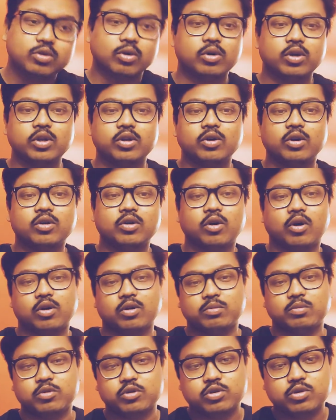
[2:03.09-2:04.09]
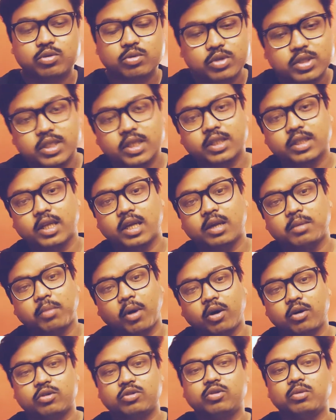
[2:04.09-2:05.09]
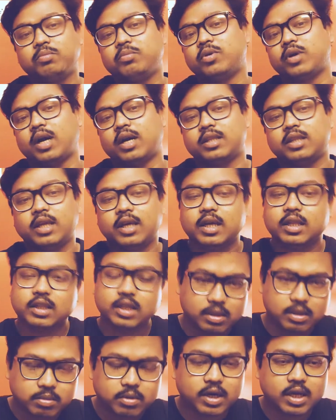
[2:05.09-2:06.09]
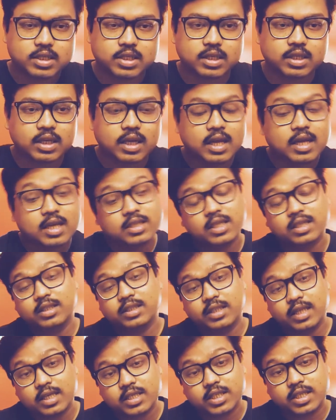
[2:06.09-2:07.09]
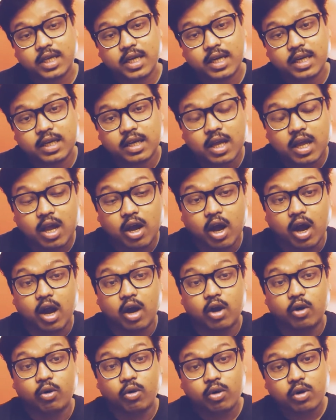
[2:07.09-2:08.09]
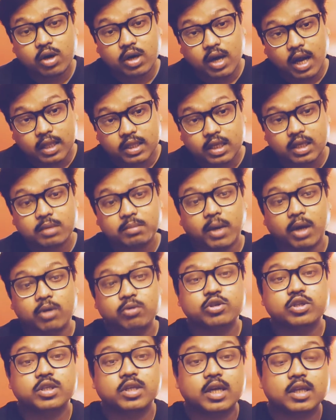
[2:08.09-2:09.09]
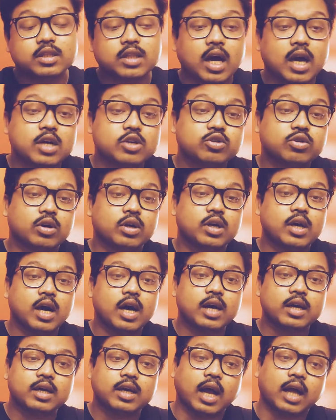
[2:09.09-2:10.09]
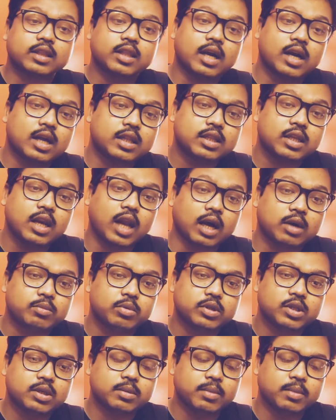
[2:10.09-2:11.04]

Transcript: দলীয় কর্মসূচিতে বক্তব্য রাখতে গিয়ে তিনি বলেছেন যে দেশের লক্ষাধিক মানুষকে তার সরকার রাতারাতি লাখপতি